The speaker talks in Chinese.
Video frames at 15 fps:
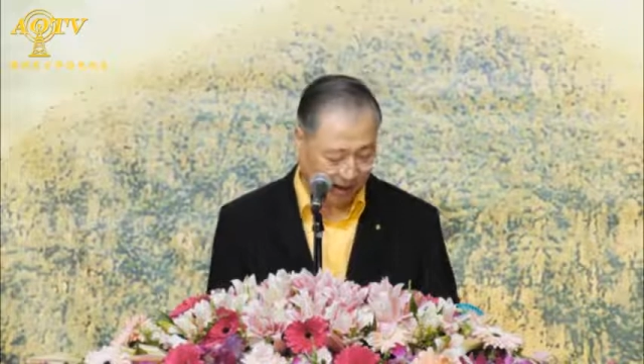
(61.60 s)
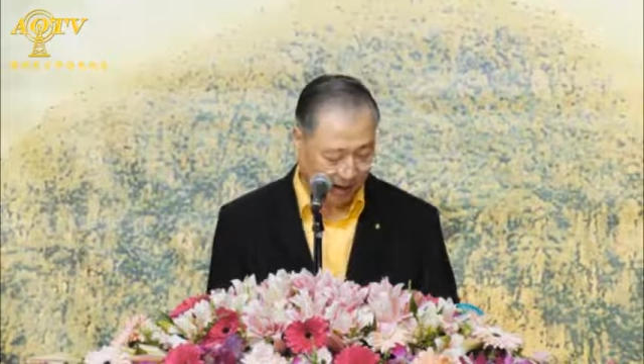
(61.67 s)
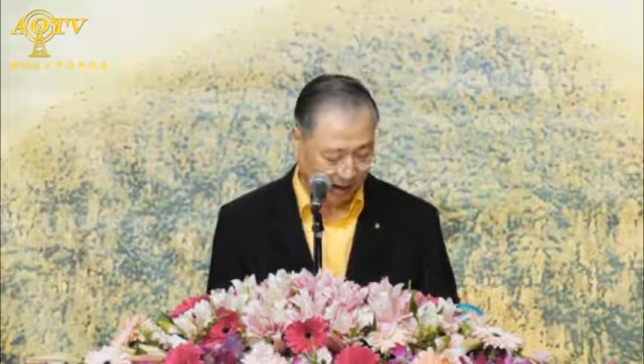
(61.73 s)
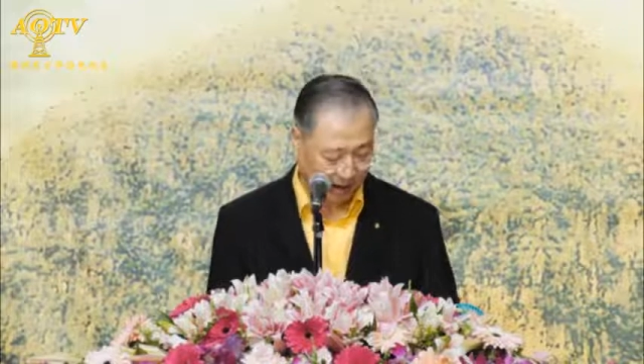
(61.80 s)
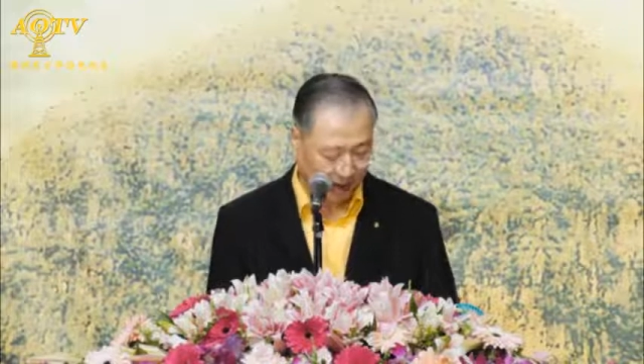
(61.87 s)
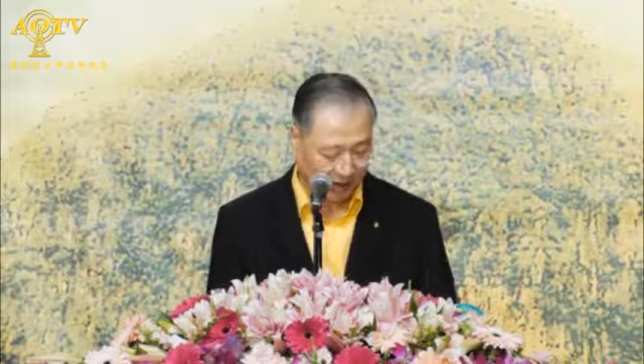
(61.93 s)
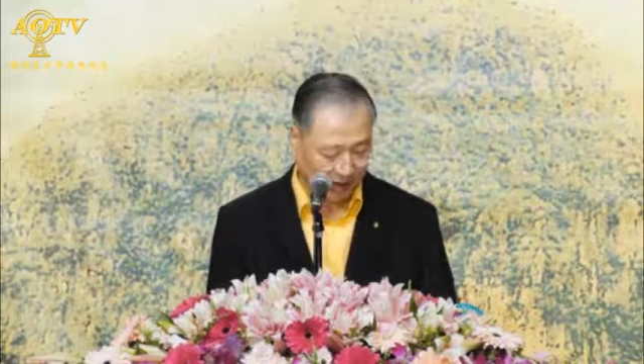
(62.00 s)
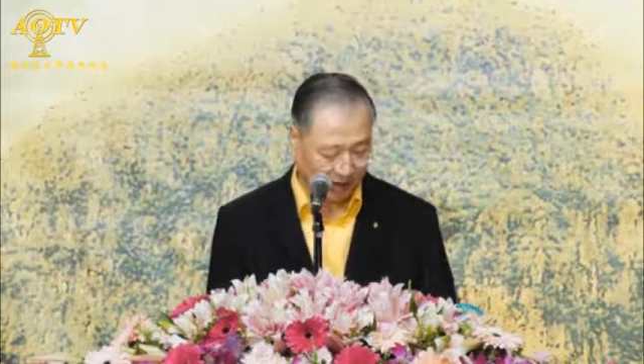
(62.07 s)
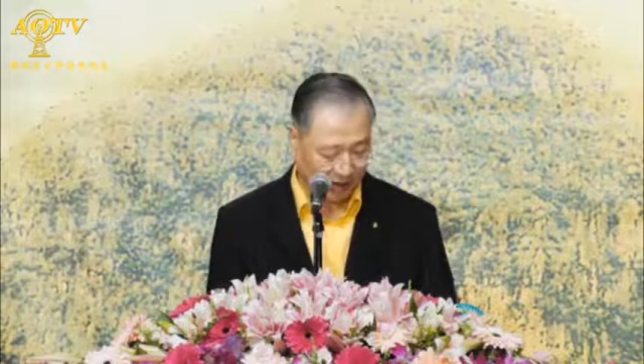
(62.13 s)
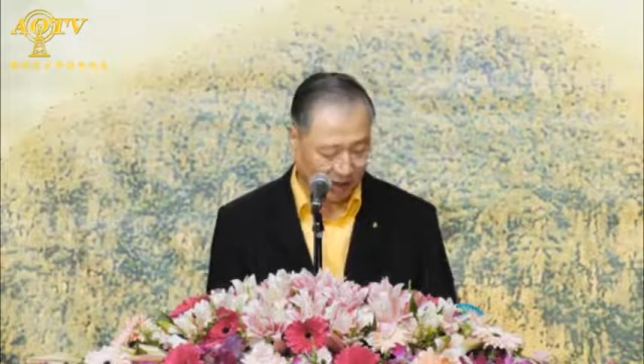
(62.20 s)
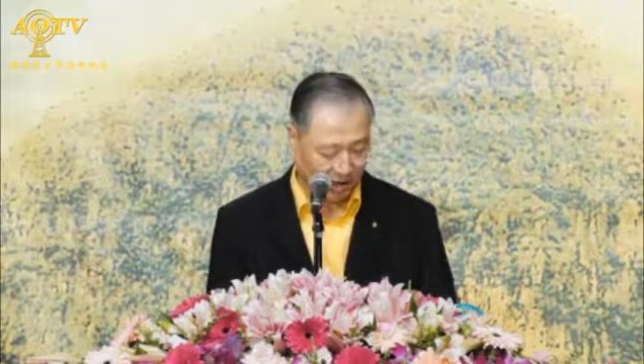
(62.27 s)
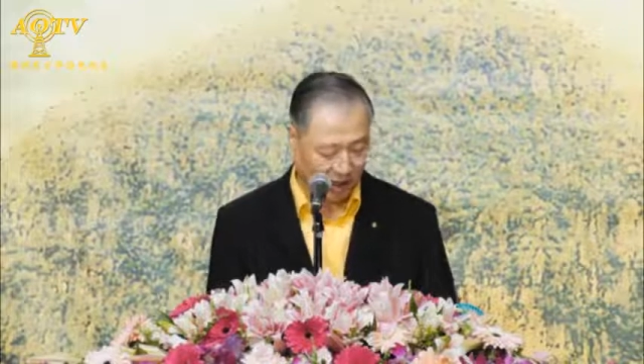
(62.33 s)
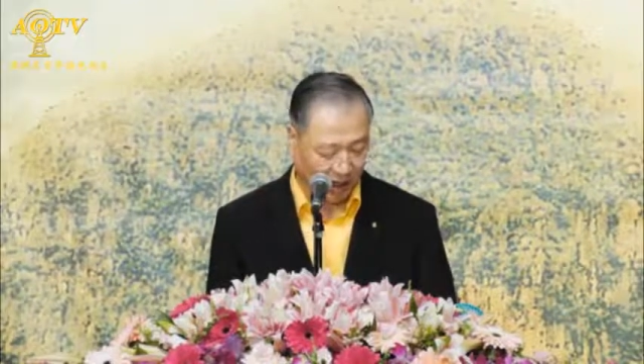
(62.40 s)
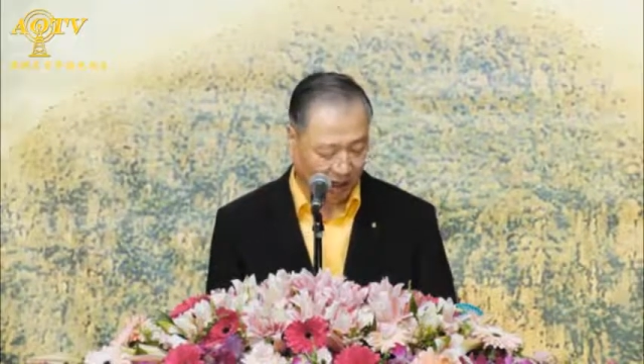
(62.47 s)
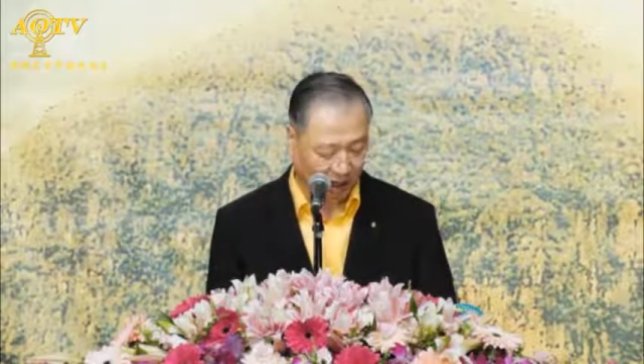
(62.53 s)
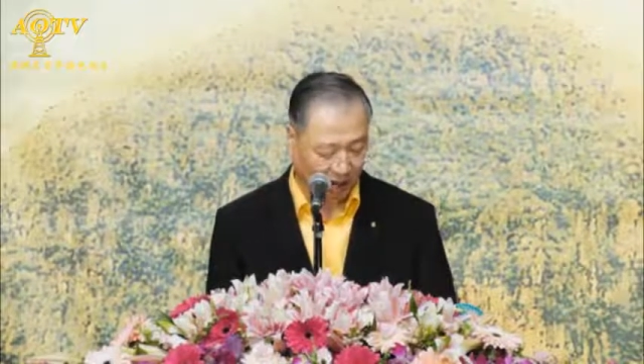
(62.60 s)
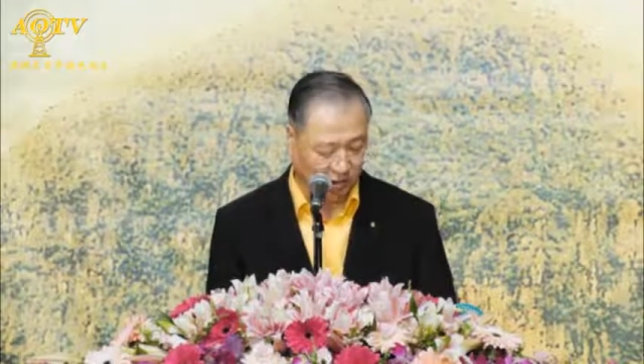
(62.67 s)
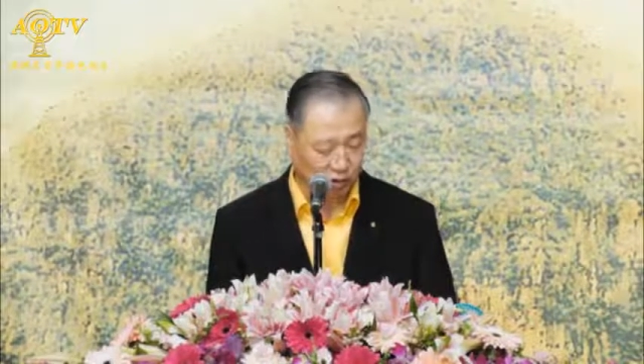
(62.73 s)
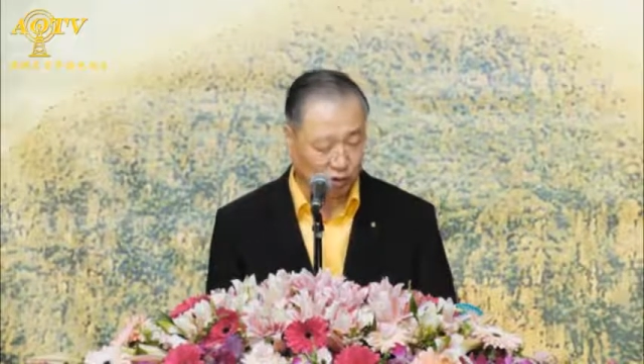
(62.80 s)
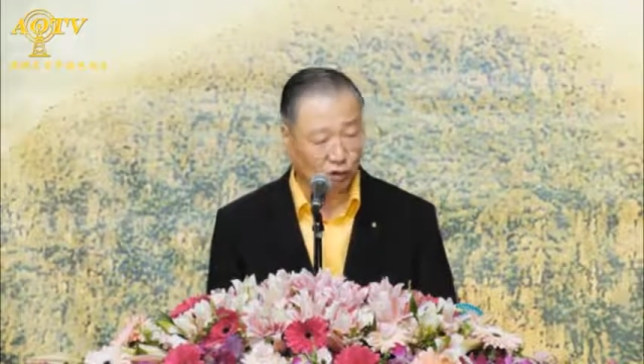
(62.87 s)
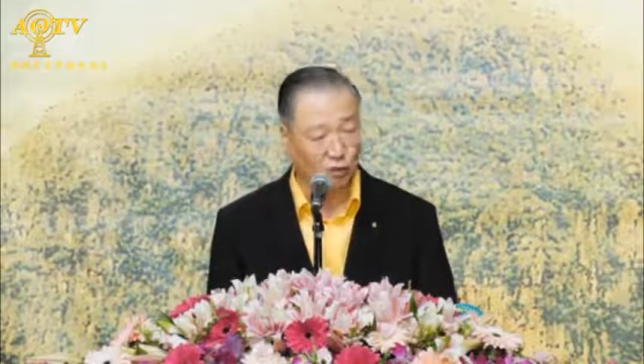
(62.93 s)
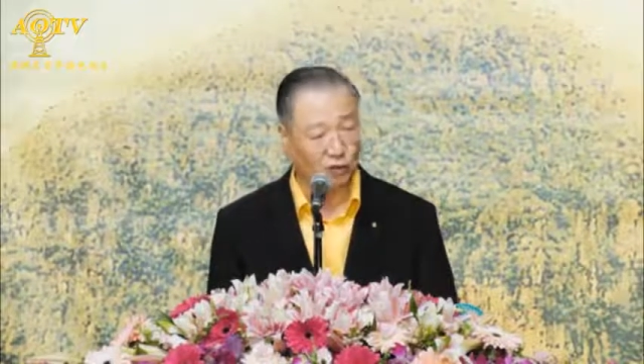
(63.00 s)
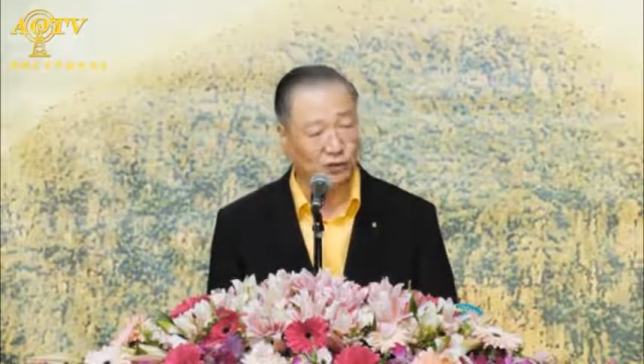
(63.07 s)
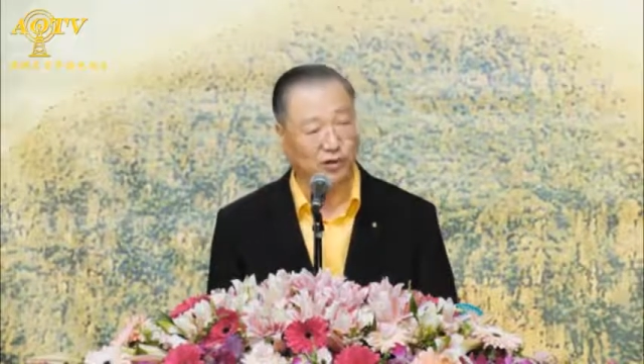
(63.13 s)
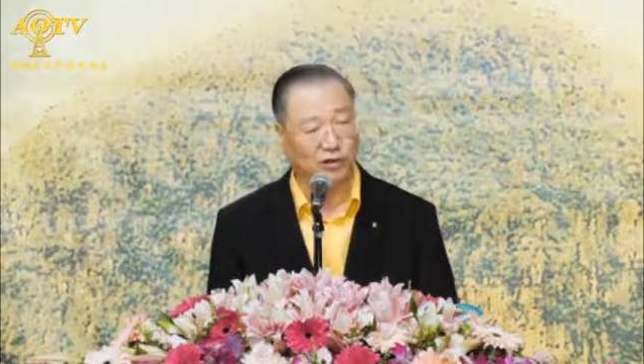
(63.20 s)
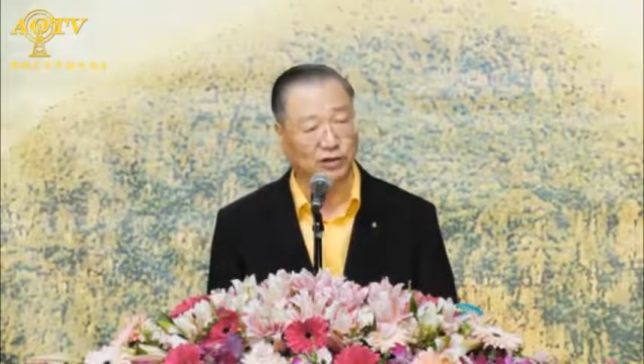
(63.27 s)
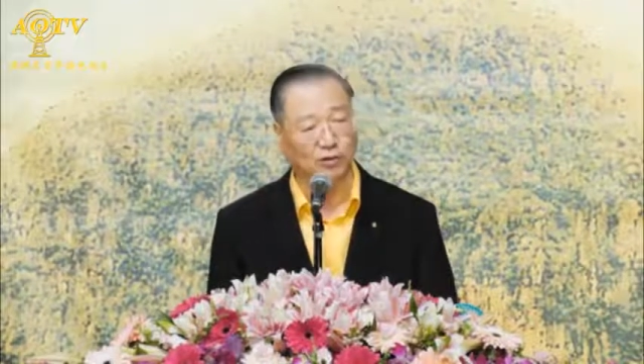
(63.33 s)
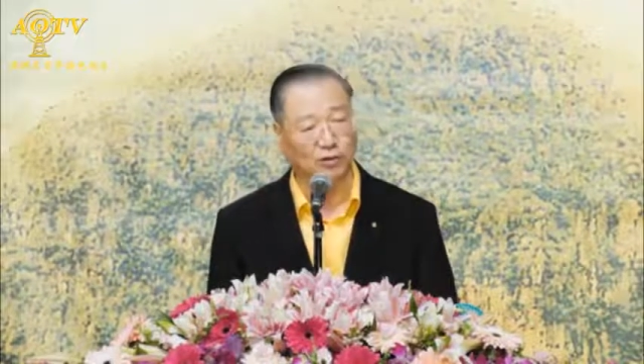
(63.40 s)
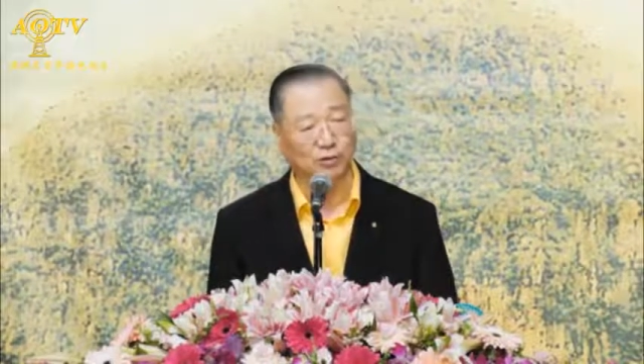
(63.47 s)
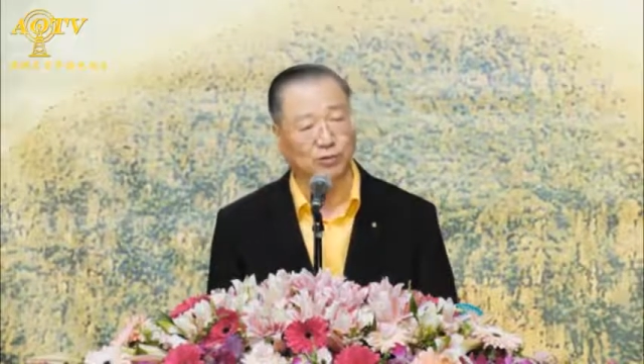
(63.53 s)
不能藏中
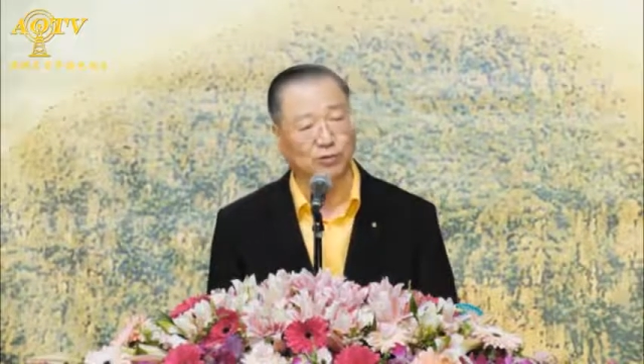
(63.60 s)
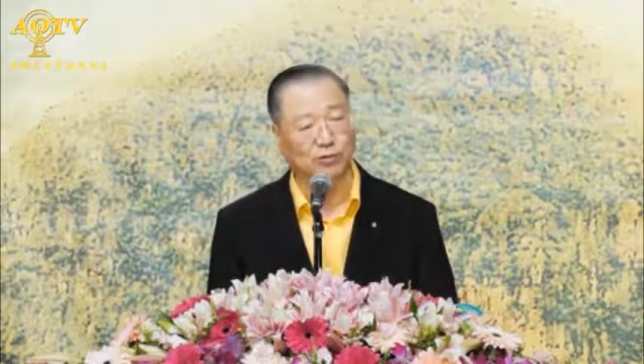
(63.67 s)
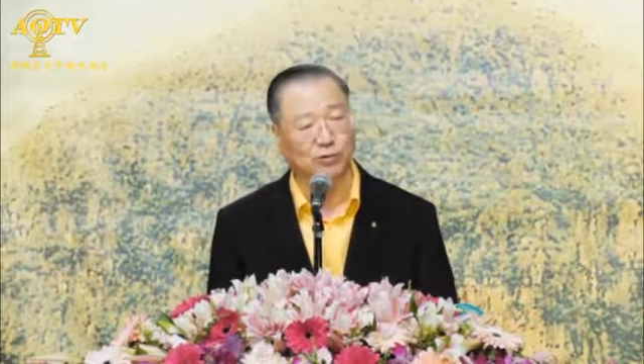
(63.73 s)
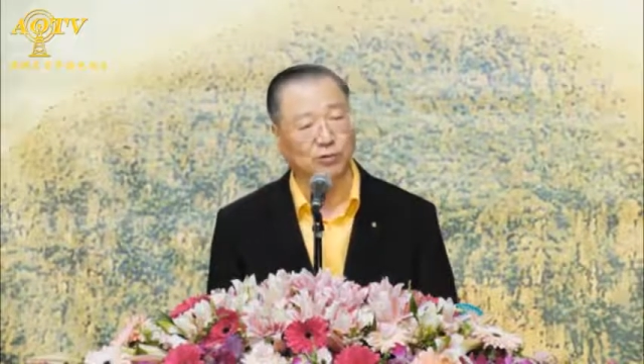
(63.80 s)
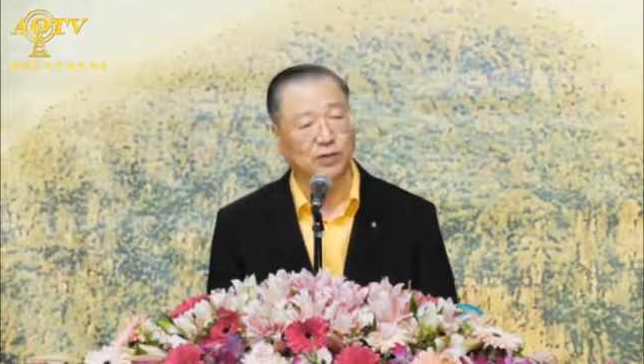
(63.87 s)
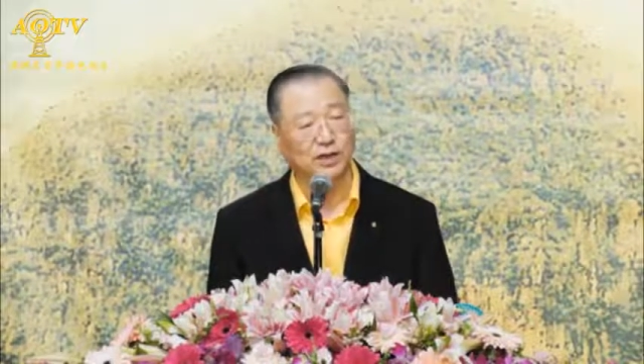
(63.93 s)
有毒，